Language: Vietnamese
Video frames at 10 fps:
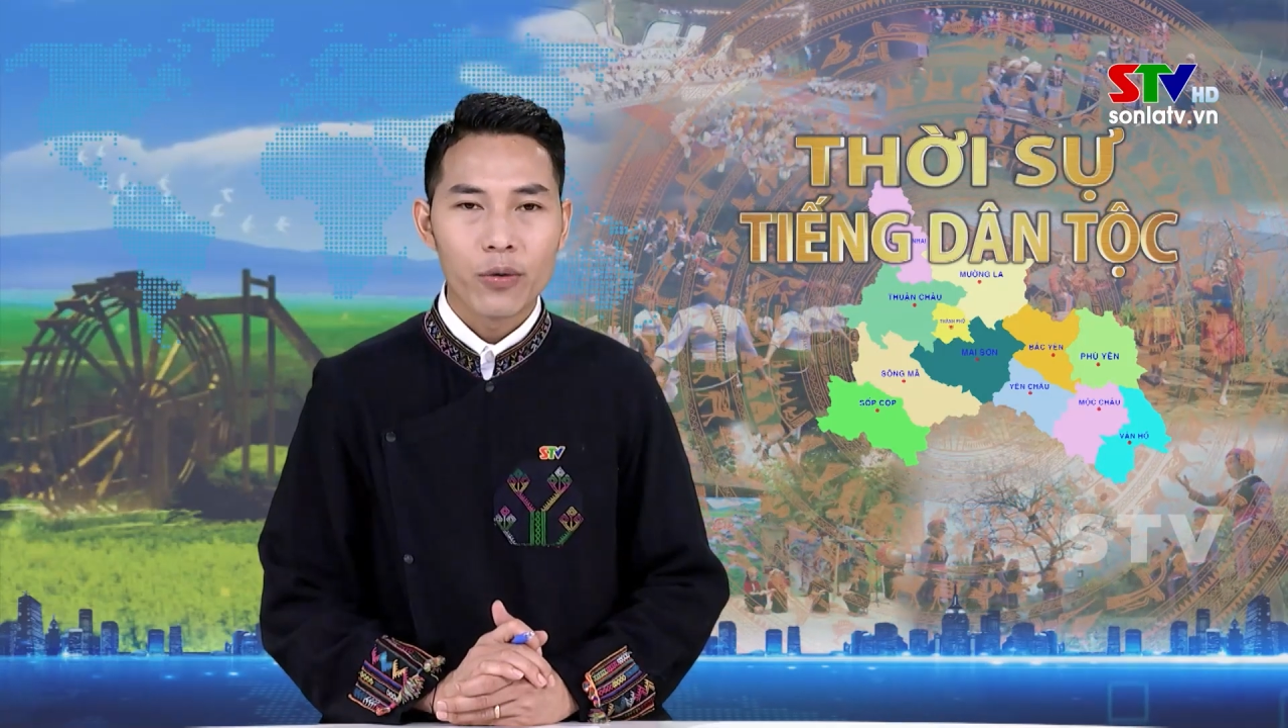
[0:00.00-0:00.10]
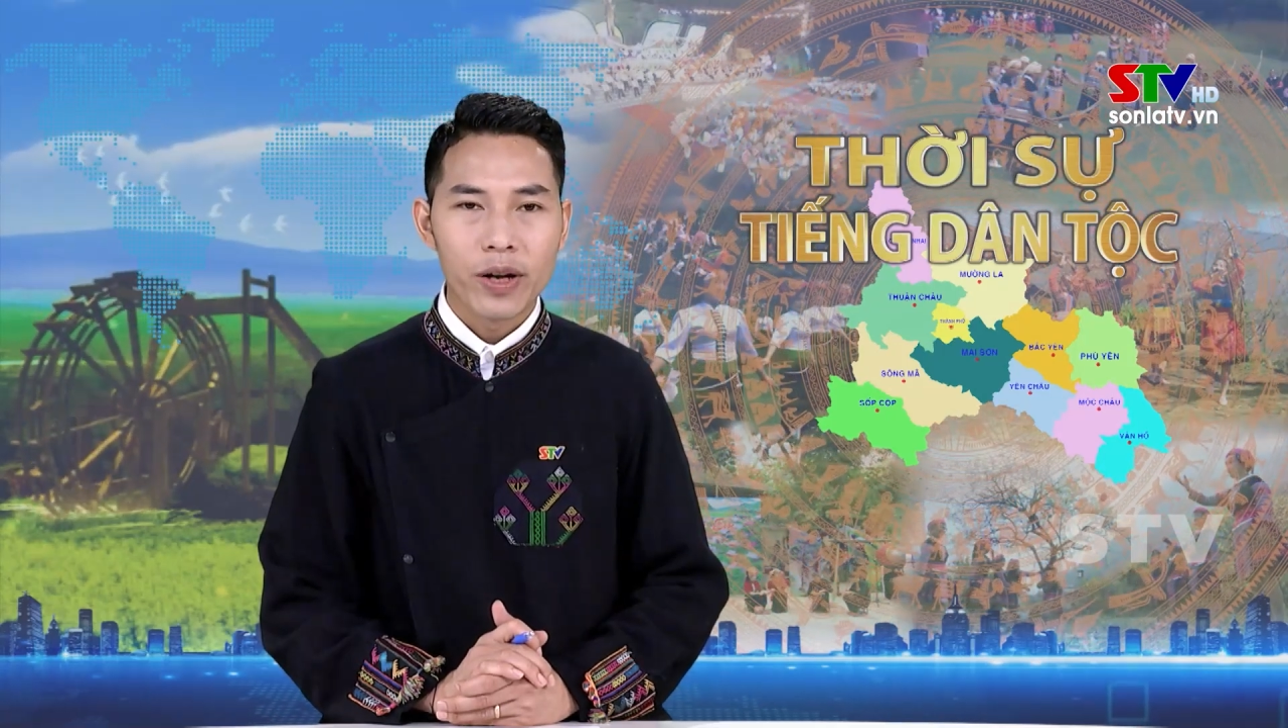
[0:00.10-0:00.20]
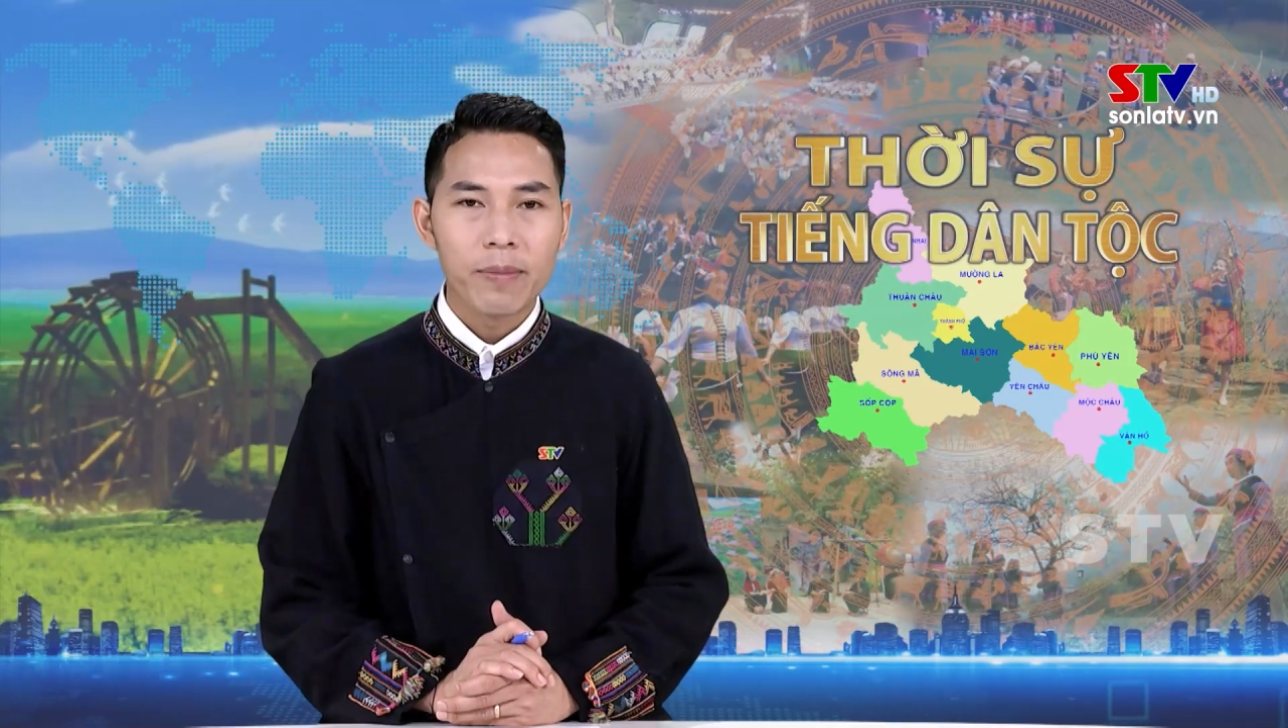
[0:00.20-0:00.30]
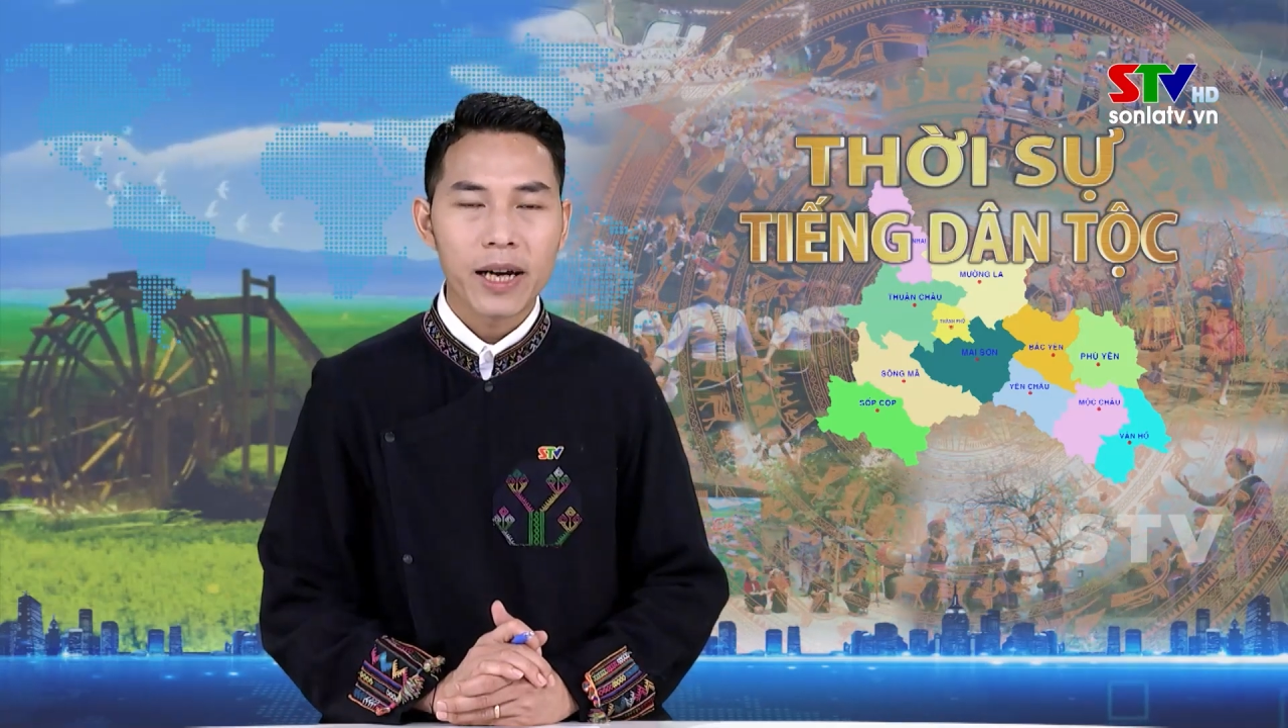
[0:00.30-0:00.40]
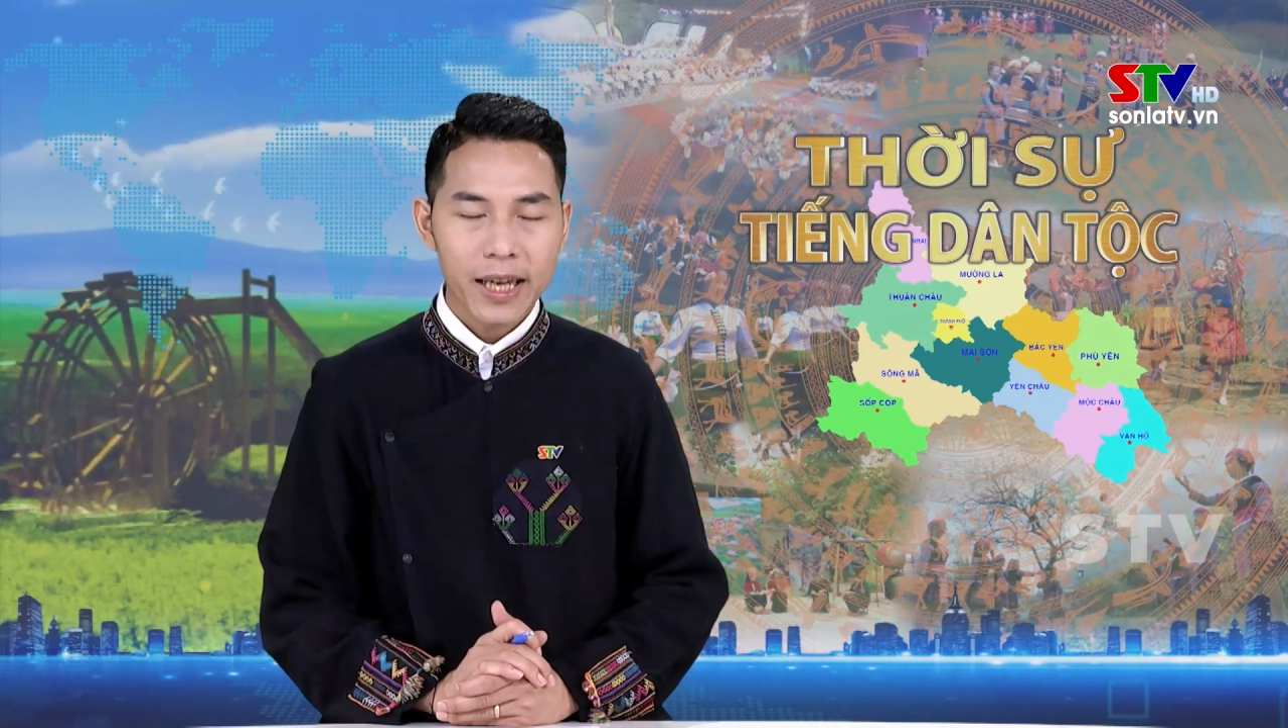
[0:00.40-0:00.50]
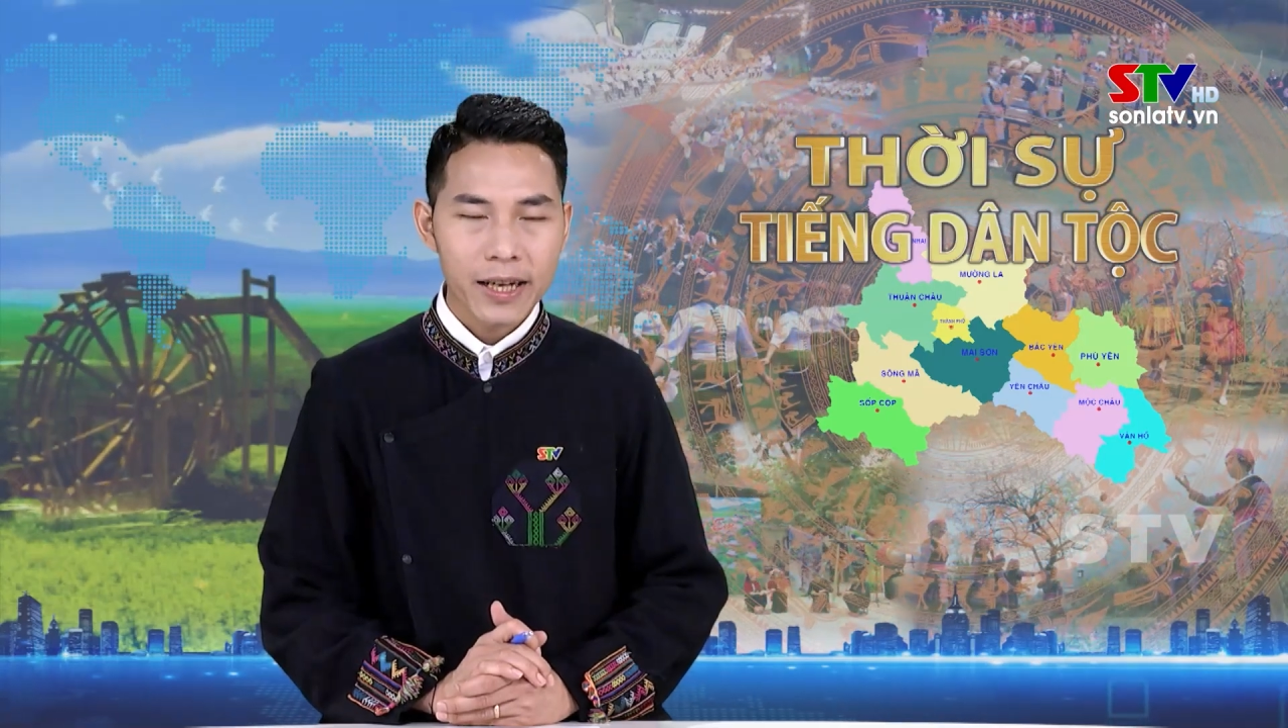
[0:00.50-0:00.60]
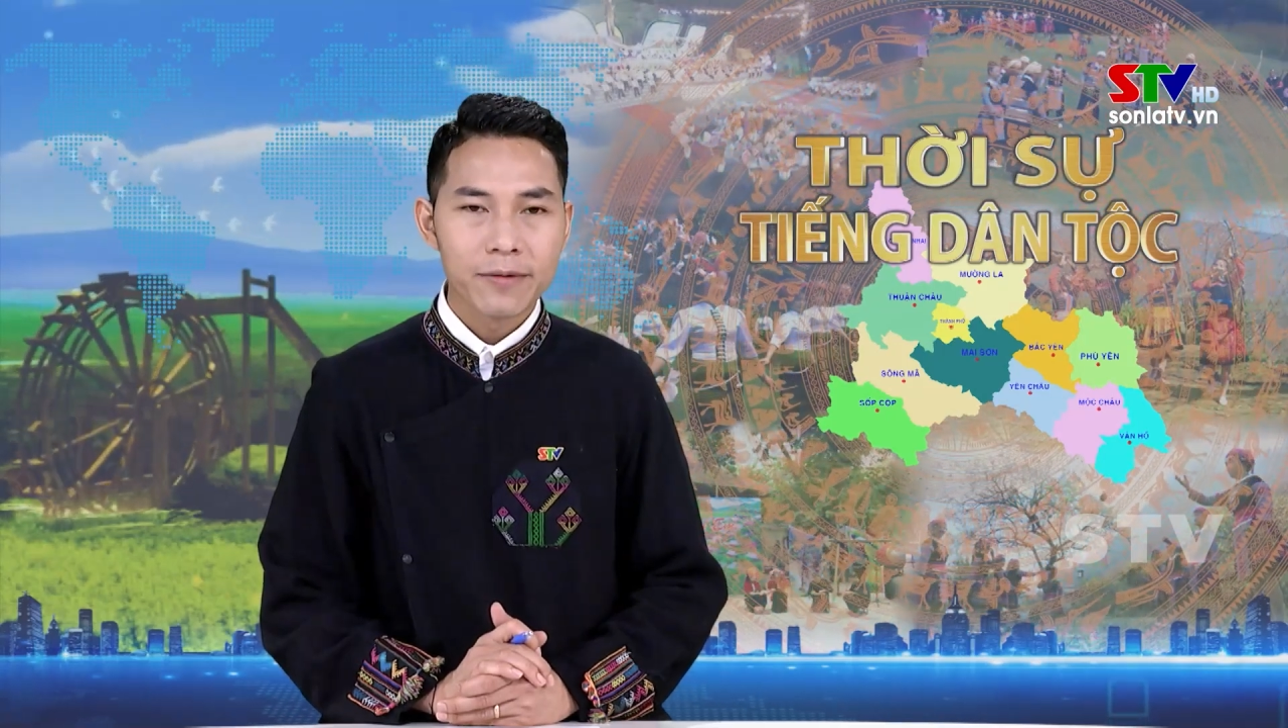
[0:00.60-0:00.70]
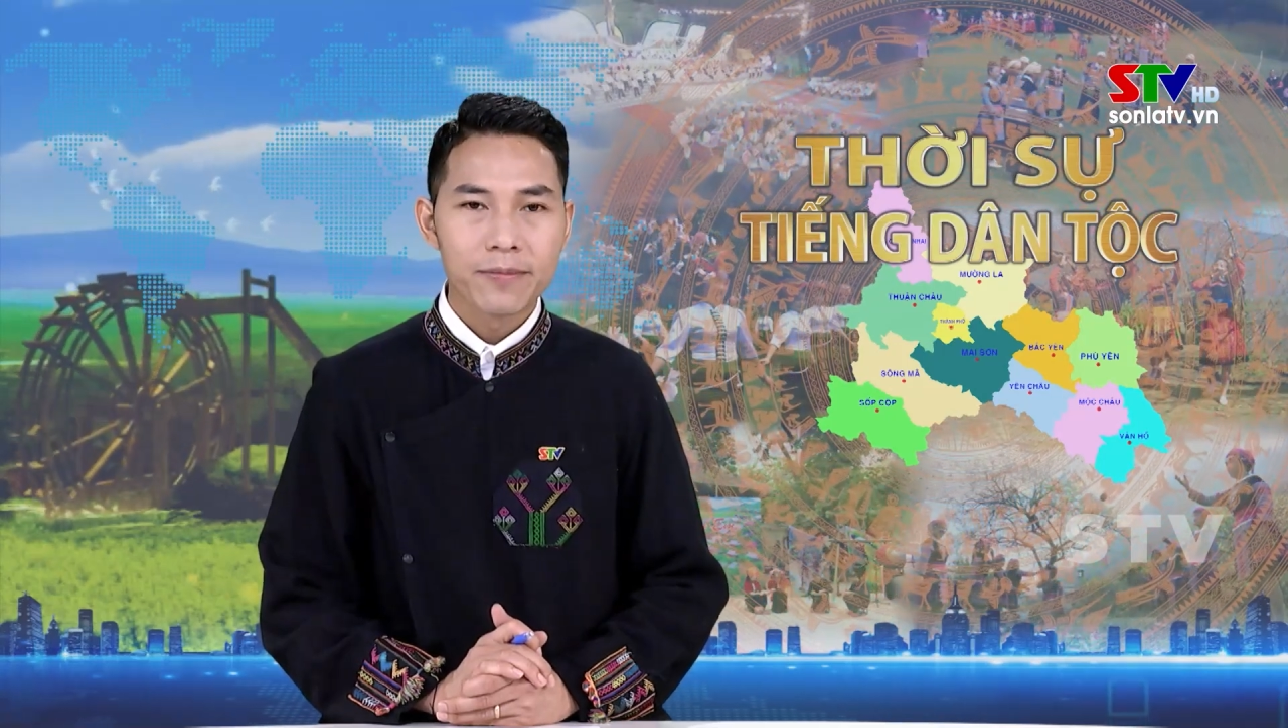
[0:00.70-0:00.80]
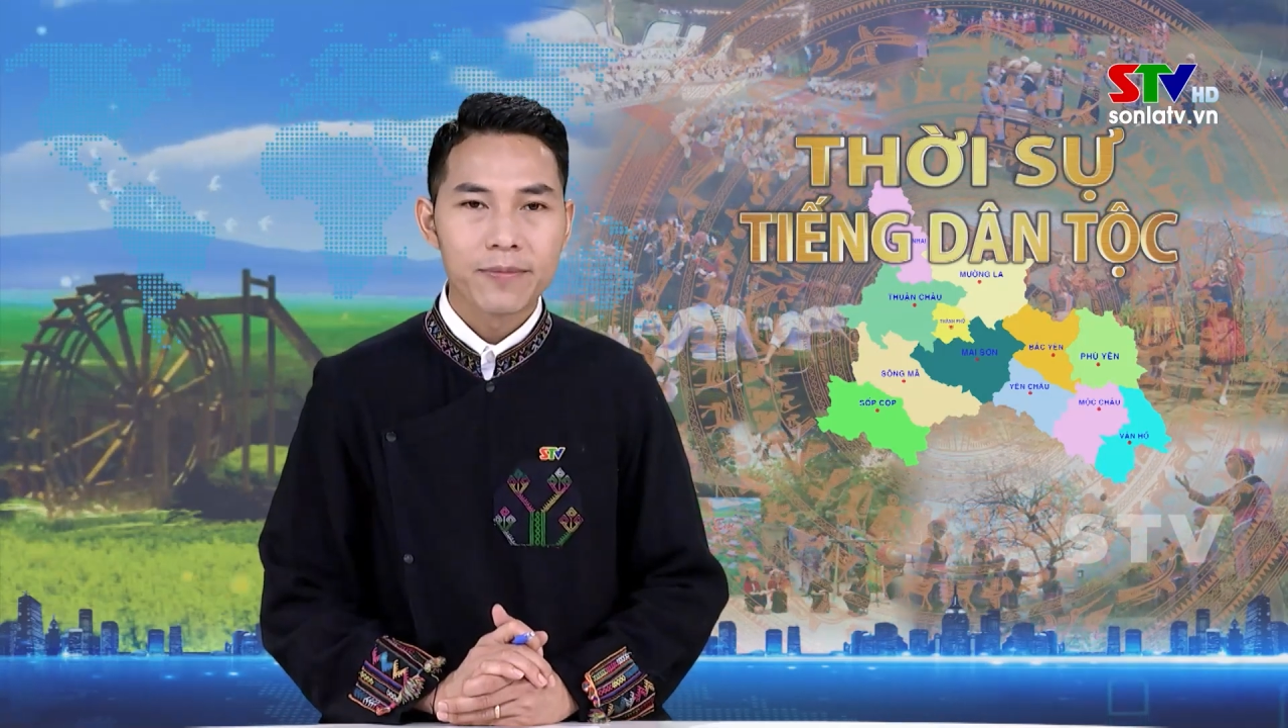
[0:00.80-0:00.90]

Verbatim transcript: huyện Bắc Yên